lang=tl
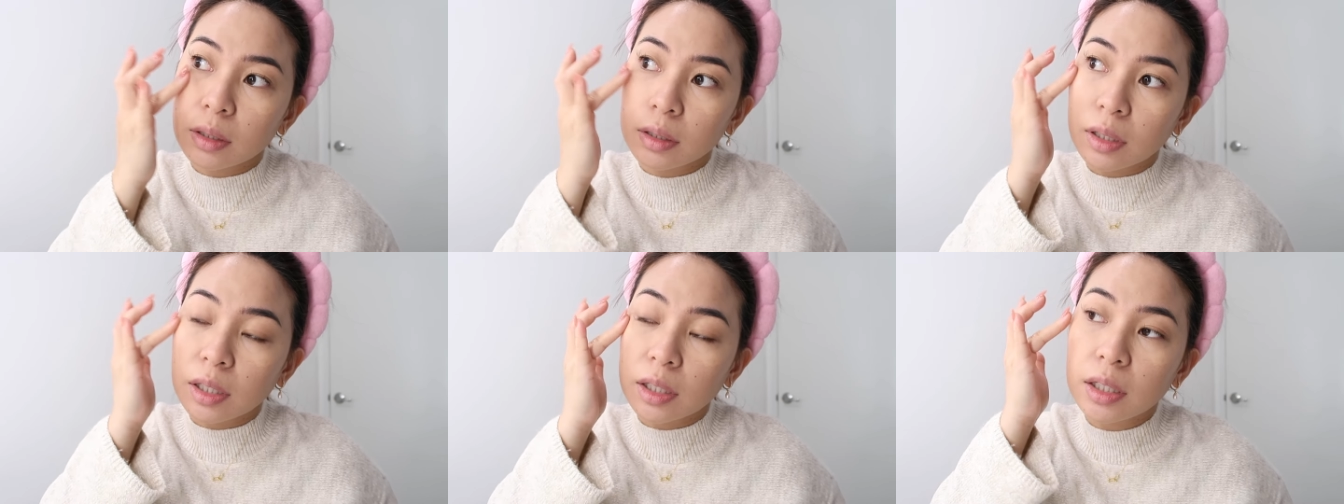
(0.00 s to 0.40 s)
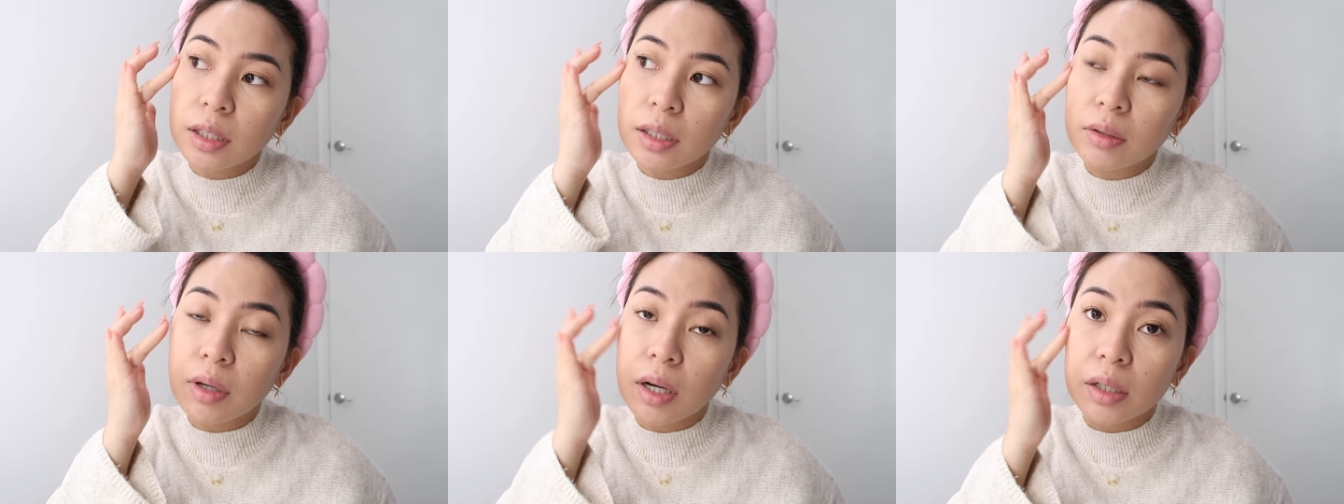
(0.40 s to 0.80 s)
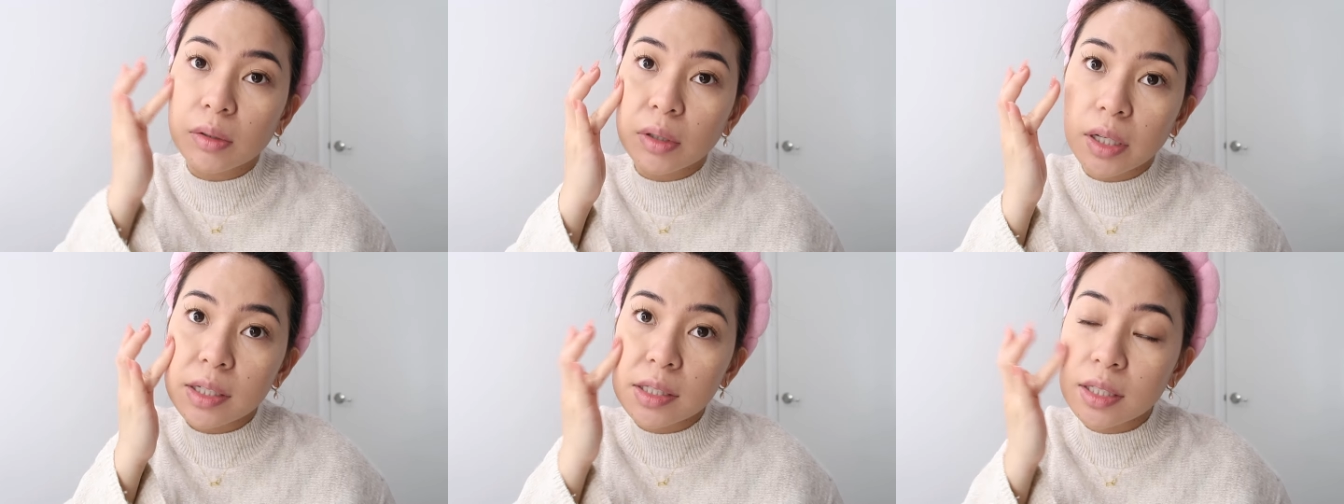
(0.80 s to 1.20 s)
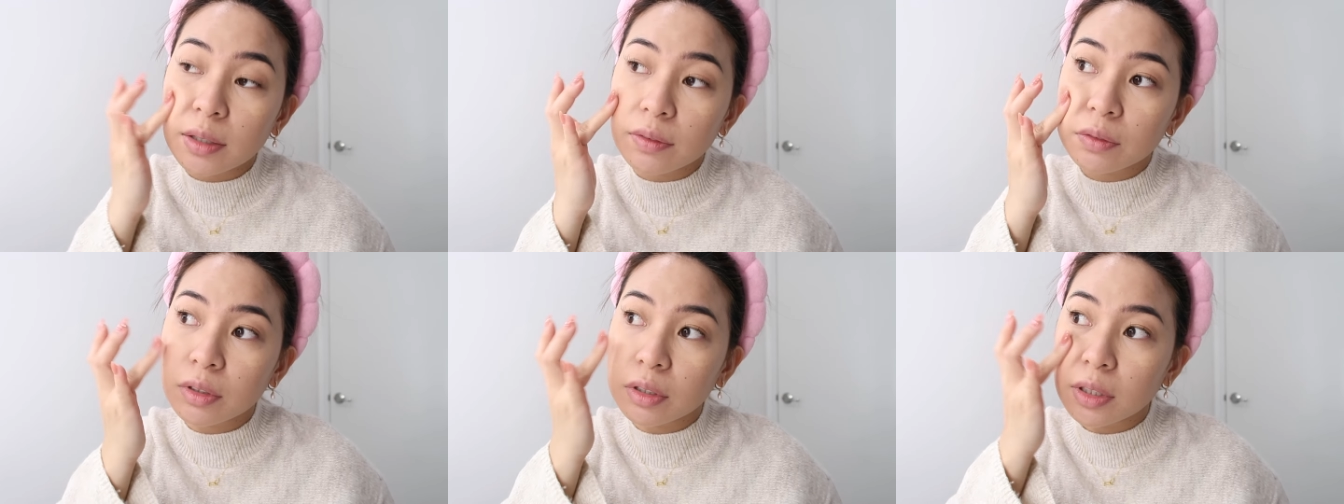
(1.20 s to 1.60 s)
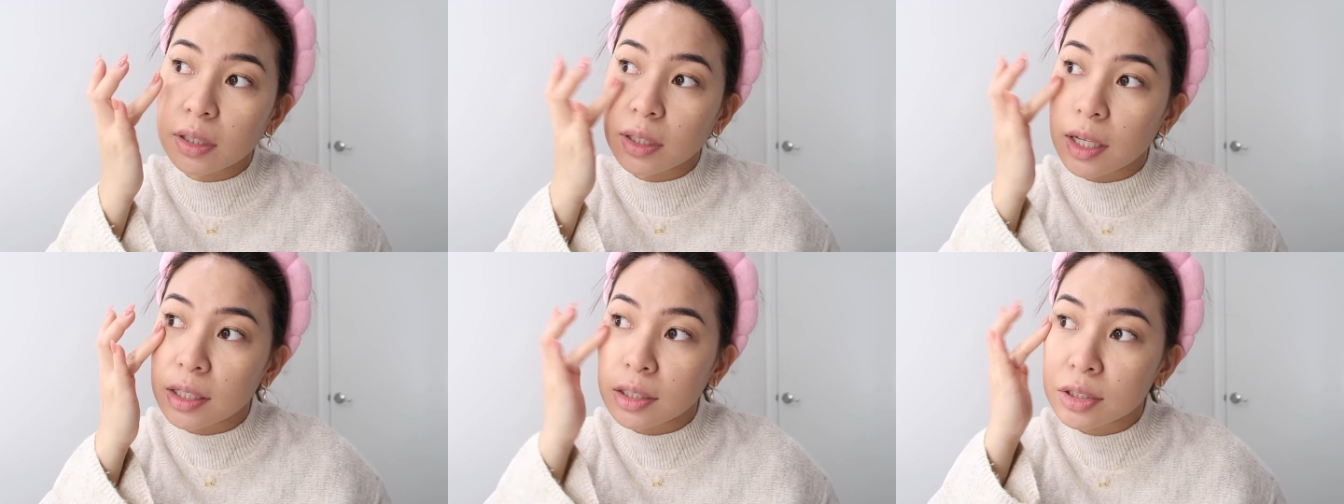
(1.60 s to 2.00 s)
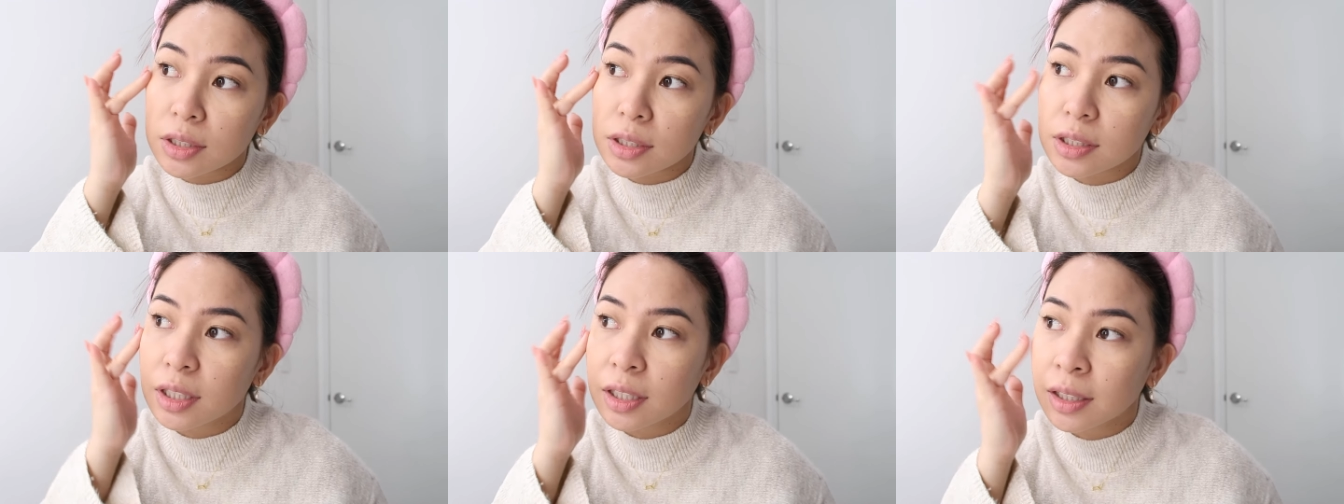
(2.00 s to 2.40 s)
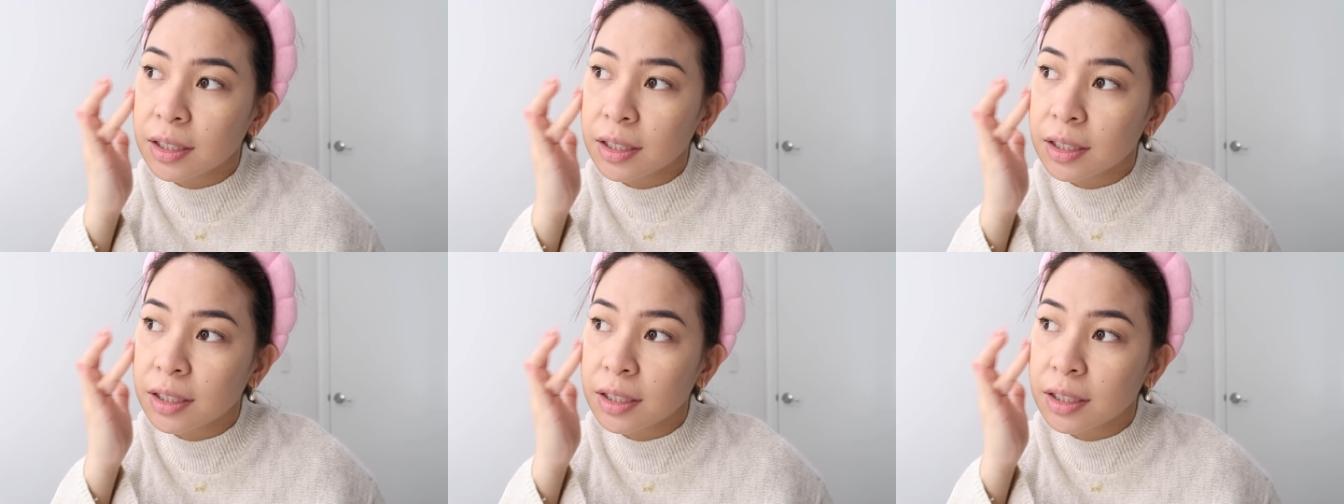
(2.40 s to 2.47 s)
Nahilo ako guys after ng lashes.